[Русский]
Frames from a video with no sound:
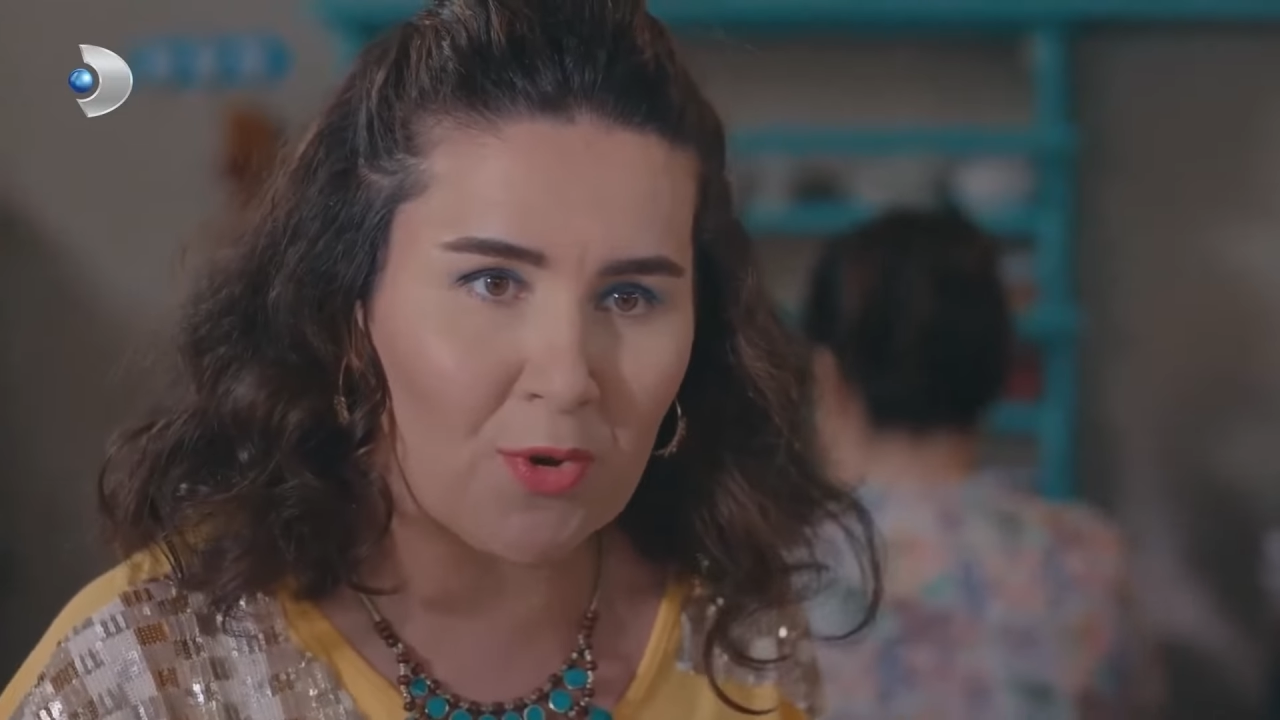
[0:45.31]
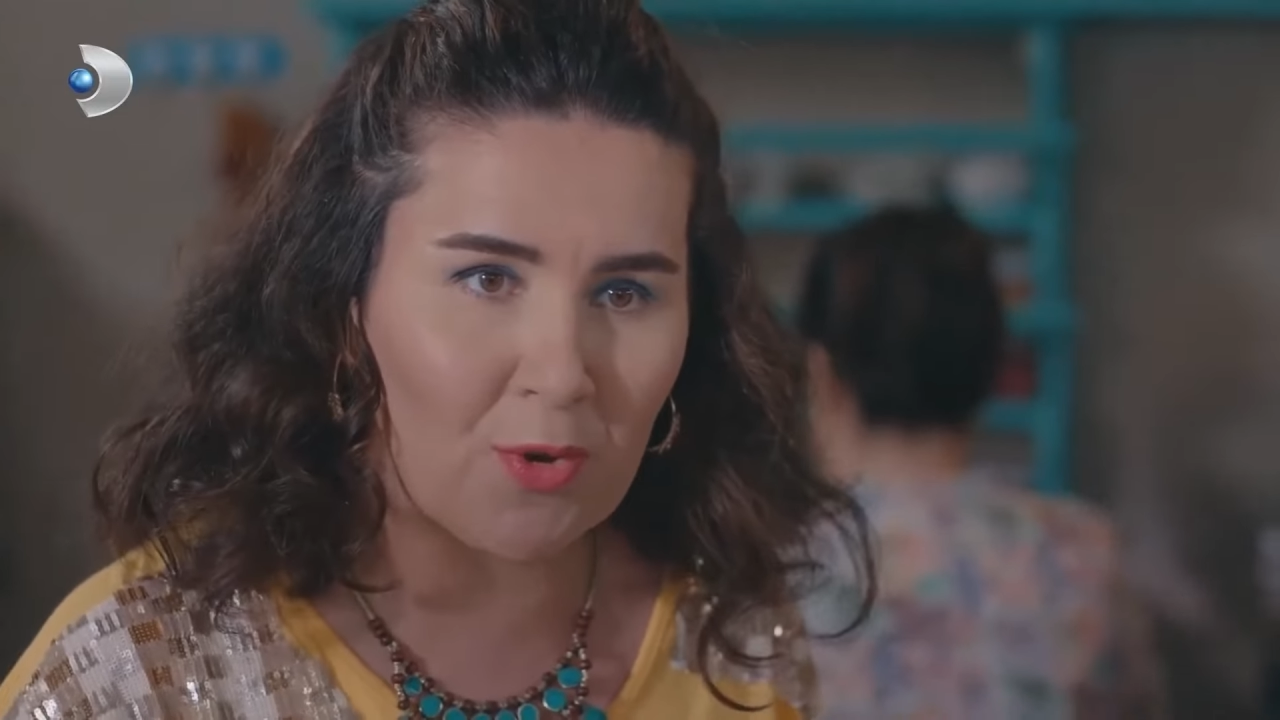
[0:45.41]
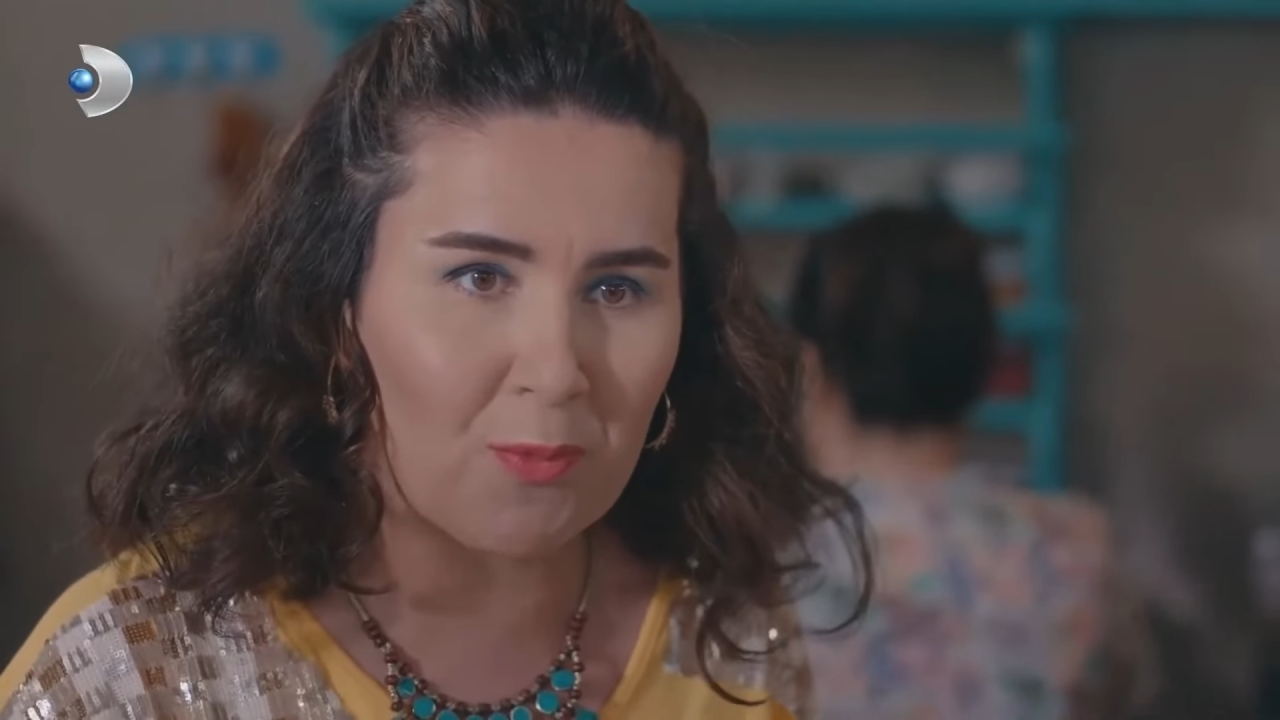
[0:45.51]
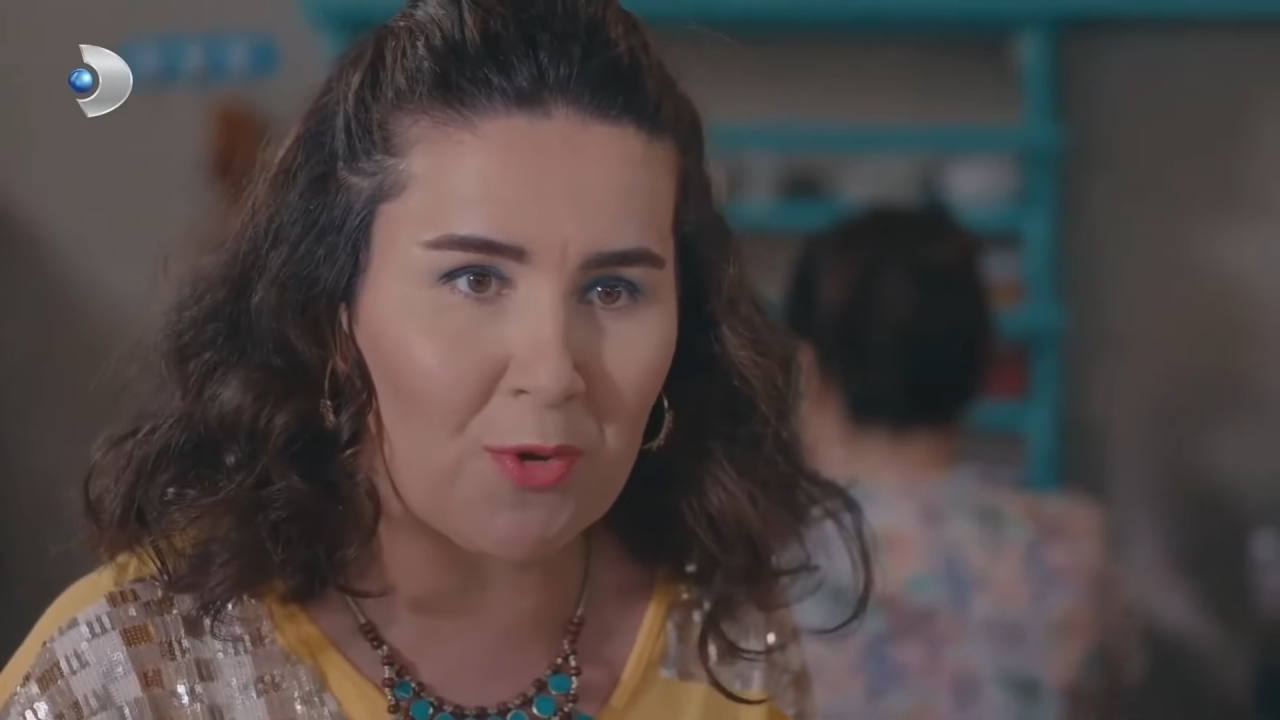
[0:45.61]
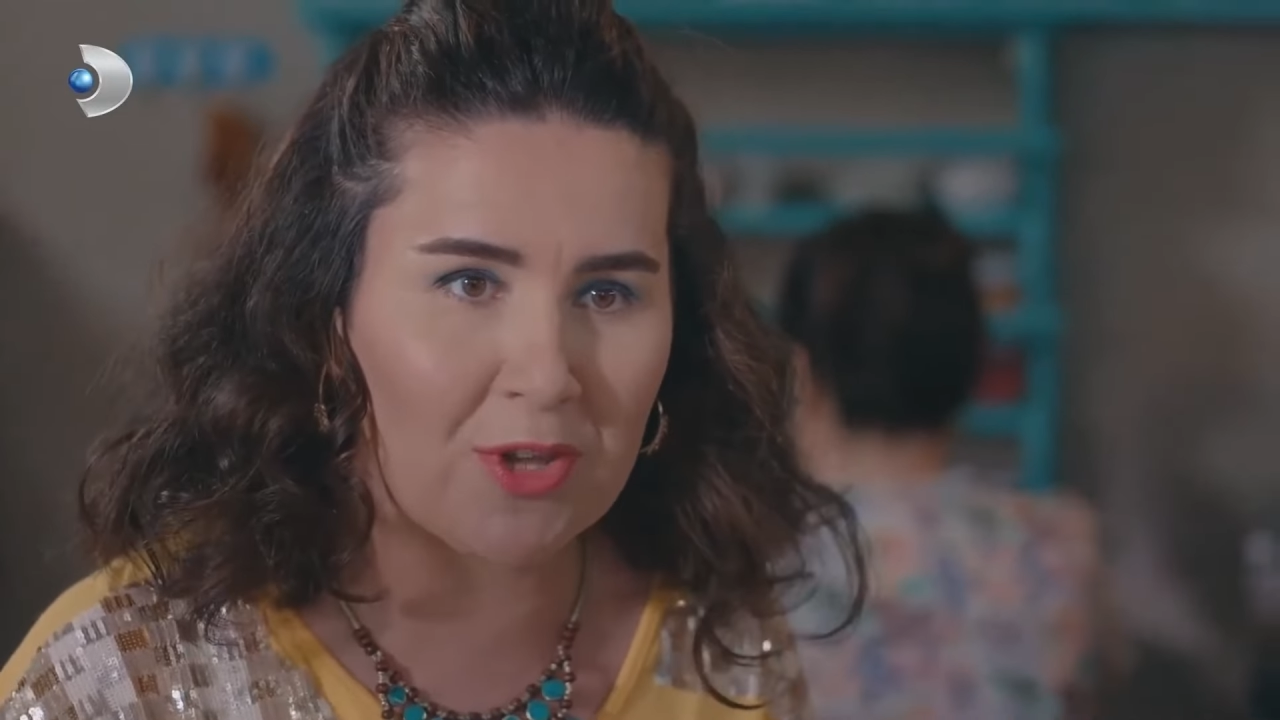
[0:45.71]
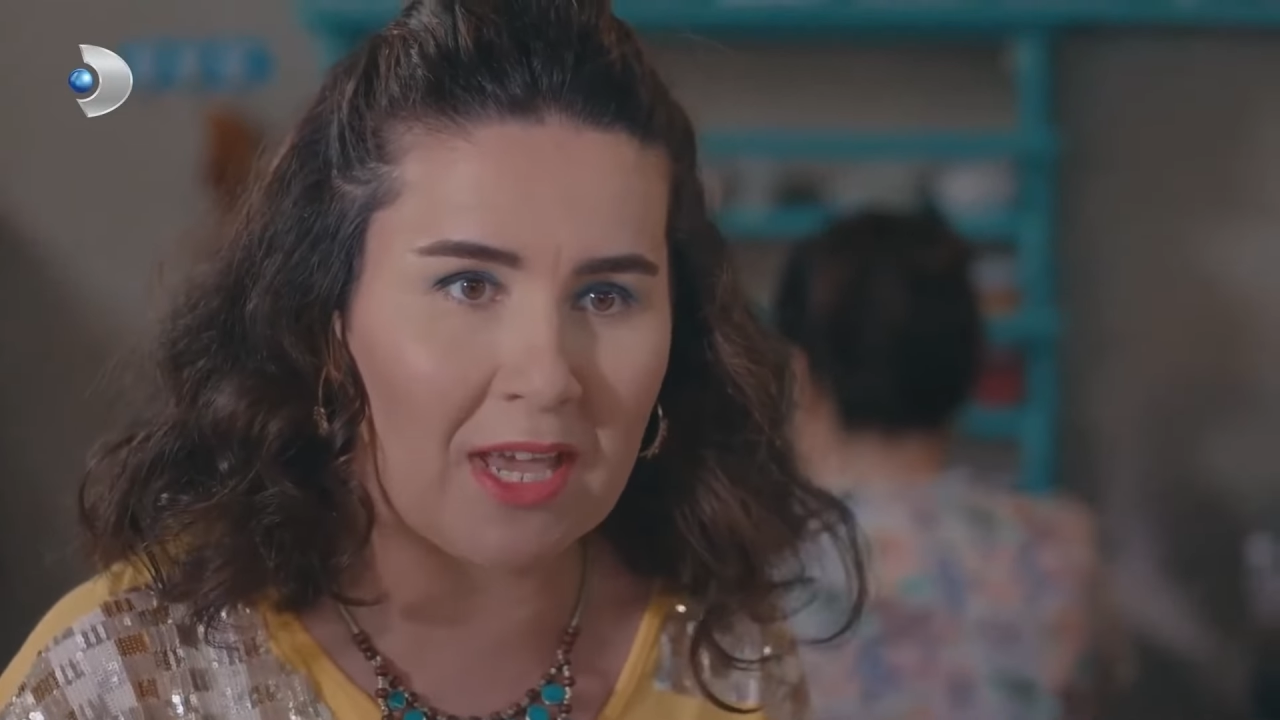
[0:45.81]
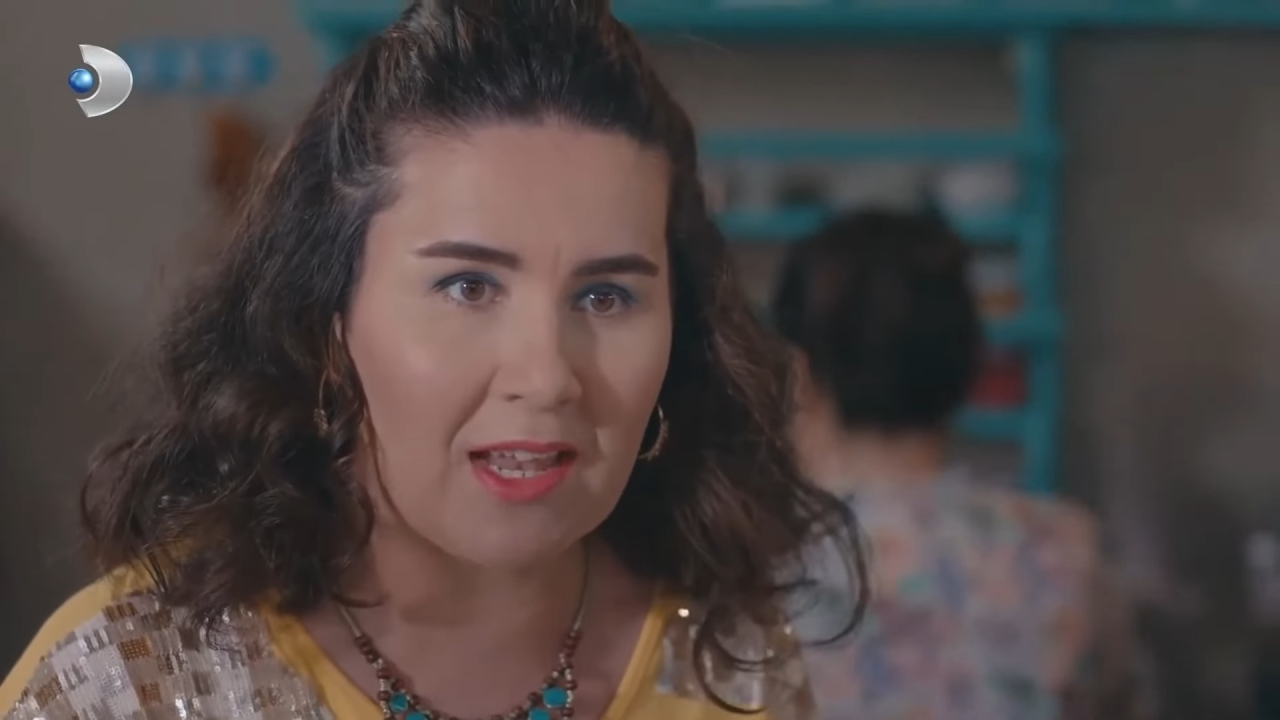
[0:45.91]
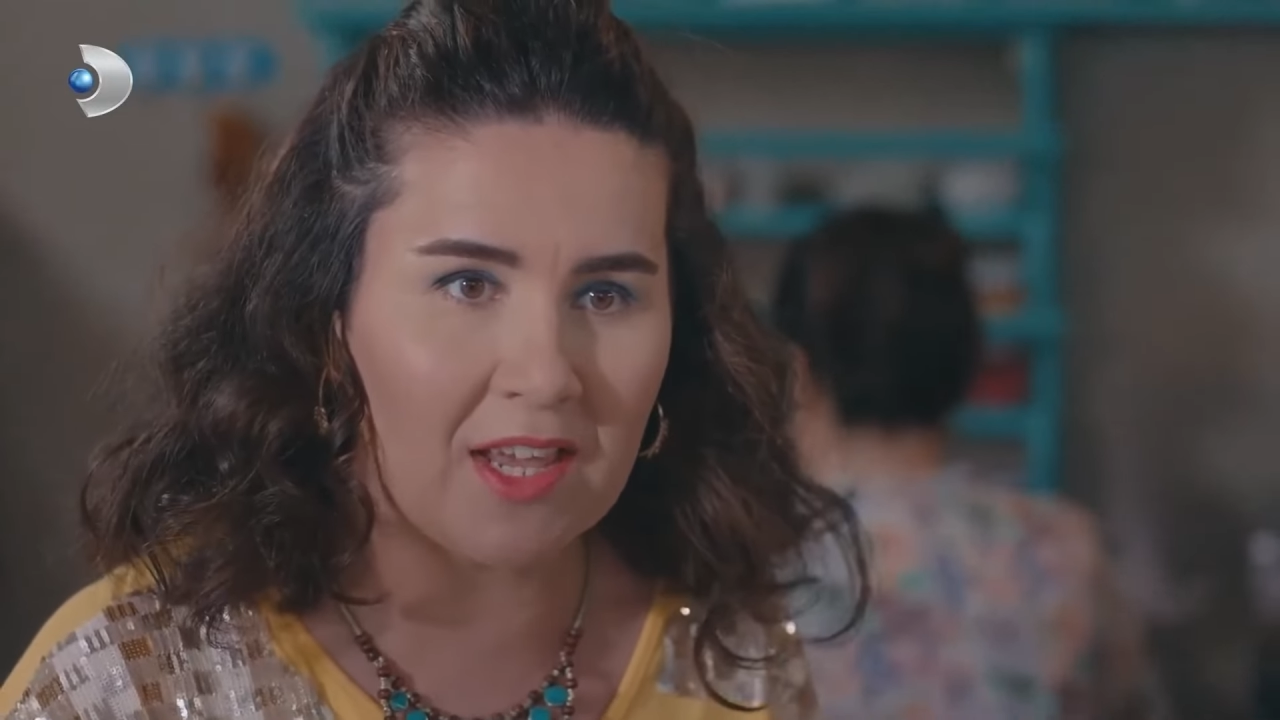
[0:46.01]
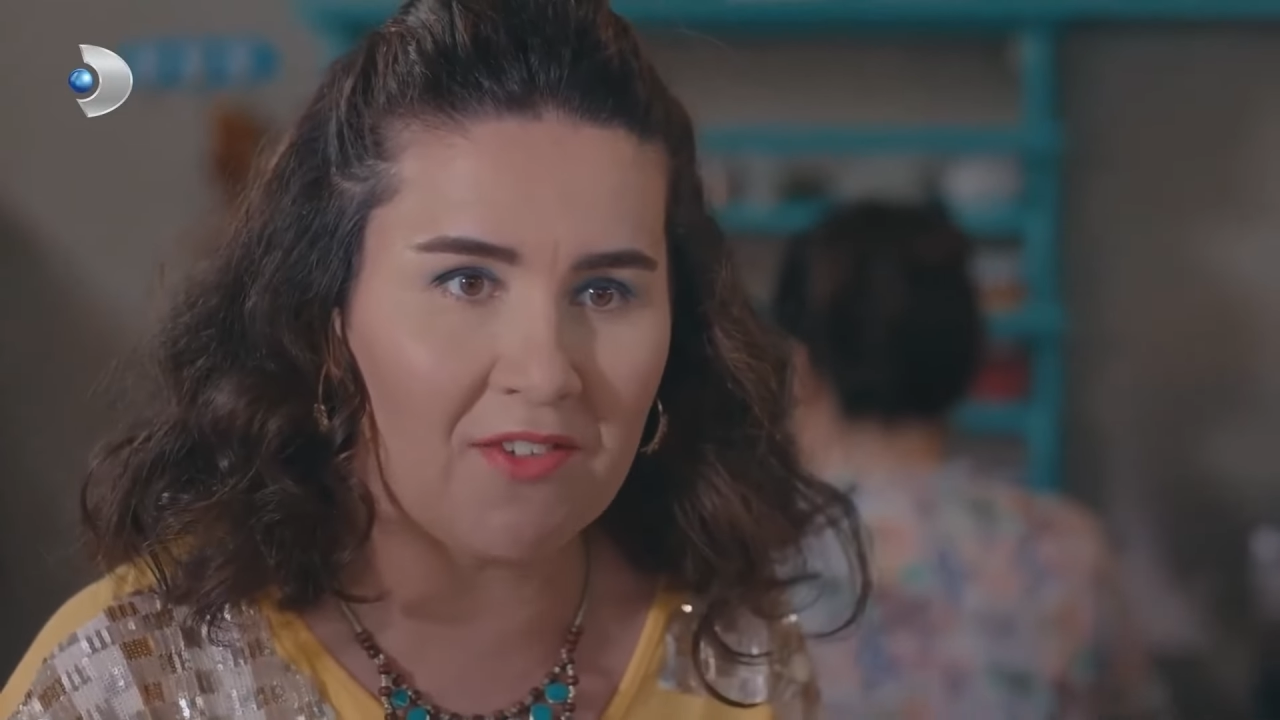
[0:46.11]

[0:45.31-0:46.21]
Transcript: еще ждет